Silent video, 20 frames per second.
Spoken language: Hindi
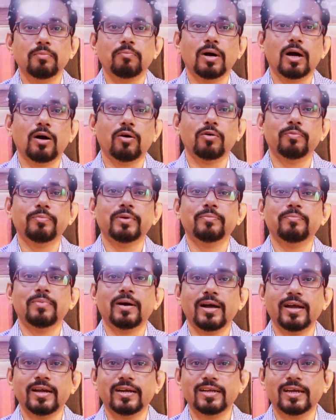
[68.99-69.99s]
बाहों में
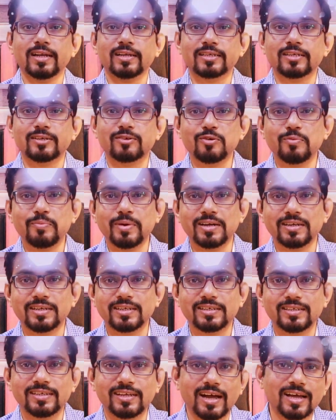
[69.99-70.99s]
बाहें डालकर
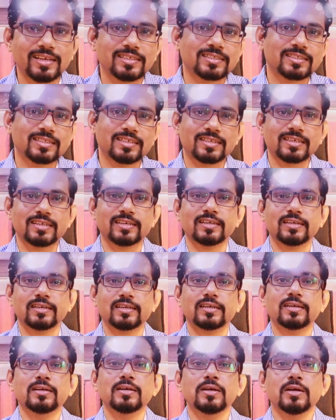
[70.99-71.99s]
रोमांटिक डांस कर रहे
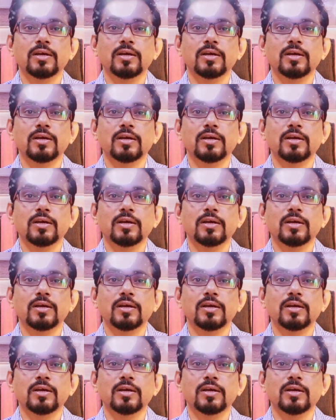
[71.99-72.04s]
हैं